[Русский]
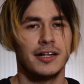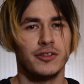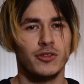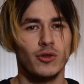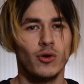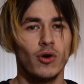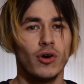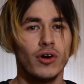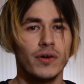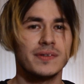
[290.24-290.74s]

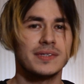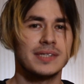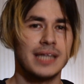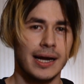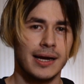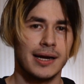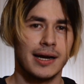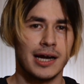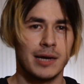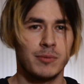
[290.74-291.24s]
Но так
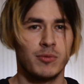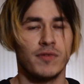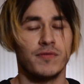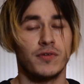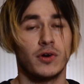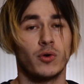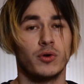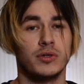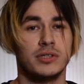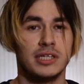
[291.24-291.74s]
как альбом
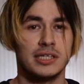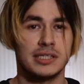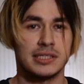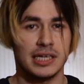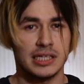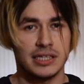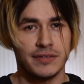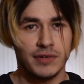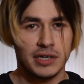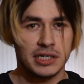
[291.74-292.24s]
выходит
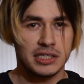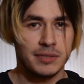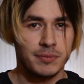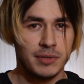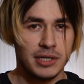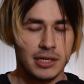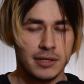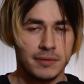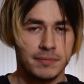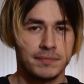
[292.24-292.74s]
30
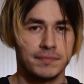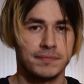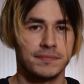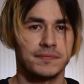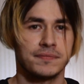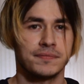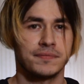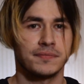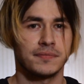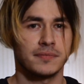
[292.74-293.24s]
октября,
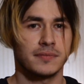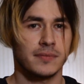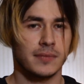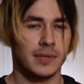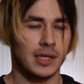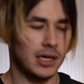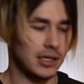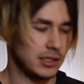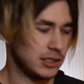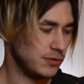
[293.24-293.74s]

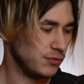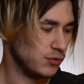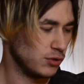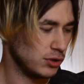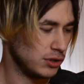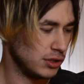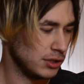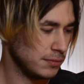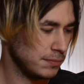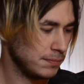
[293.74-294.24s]
а
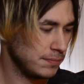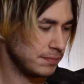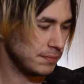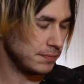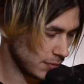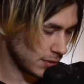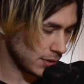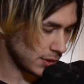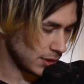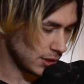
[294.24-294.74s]
сегодня,
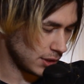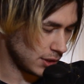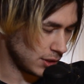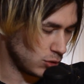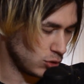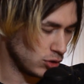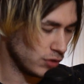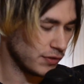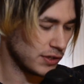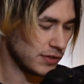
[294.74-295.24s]
а
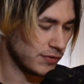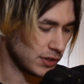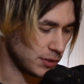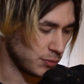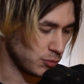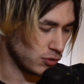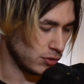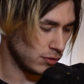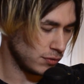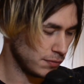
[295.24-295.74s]
сегодня
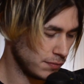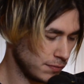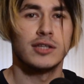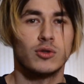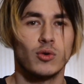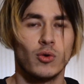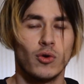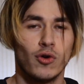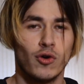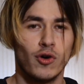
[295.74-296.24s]
28,
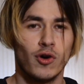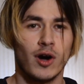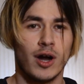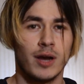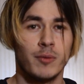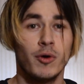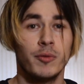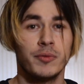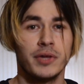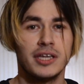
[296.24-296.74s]
то
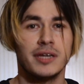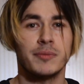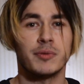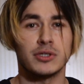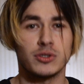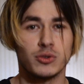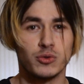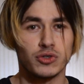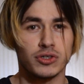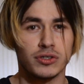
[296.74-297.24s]
альбом я не
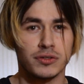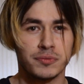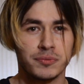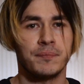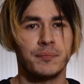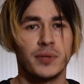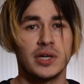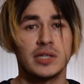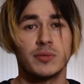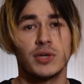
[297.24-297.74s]
послушал.
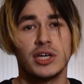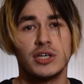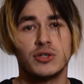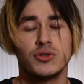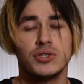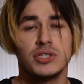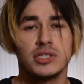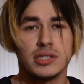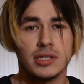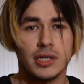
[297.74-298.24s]
Поэтому я еще
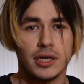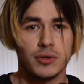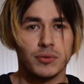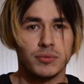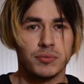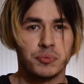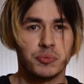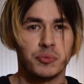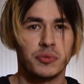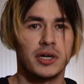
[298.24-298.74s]
не знаю,
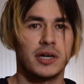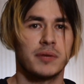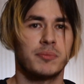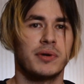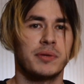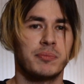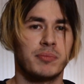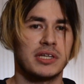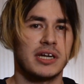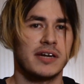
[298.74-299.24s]

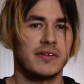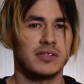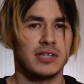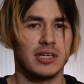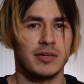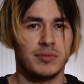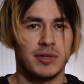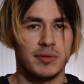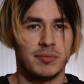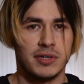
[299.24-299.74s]
понравятся ли
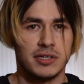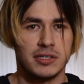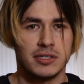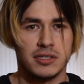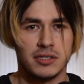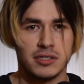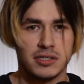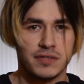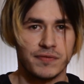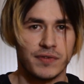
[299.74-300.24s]
мне
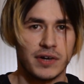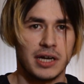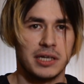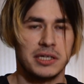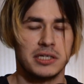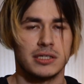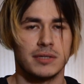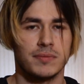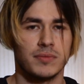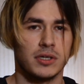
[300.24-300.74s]
песни с
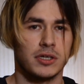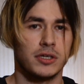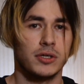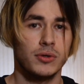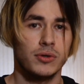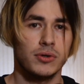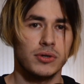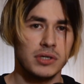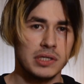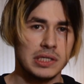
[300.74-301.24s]
вокалистом The
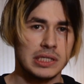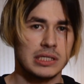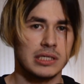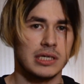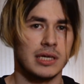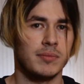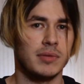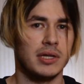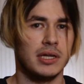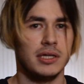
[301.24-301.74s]
Cure, с
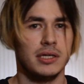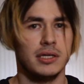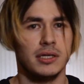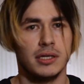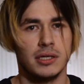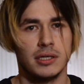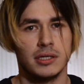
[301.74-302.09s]
Эмили